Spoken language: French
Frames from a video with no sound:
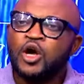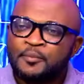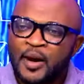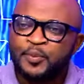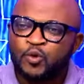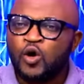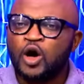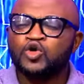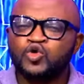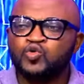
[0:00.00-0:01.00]
Mais pourquoi
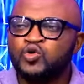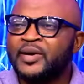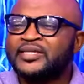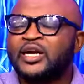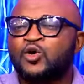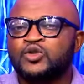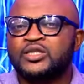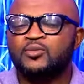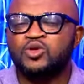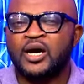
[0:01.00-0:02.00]
aujourd'hui Maître
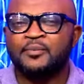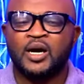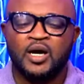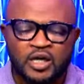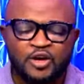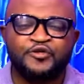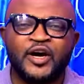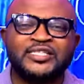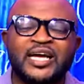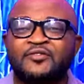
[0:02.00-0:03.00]
Constant Moutamba, qui fait
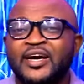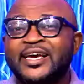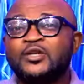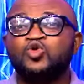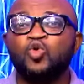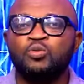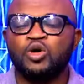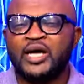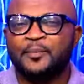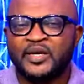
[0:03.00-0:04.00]
un travail que tout le
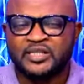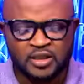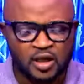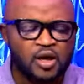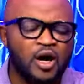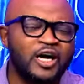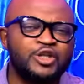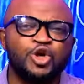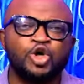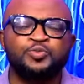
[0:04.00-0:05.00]
monde apprécie, en
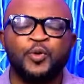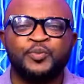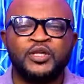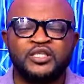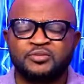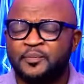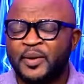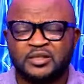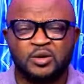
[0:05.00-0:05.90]
dehors du populisme, parce que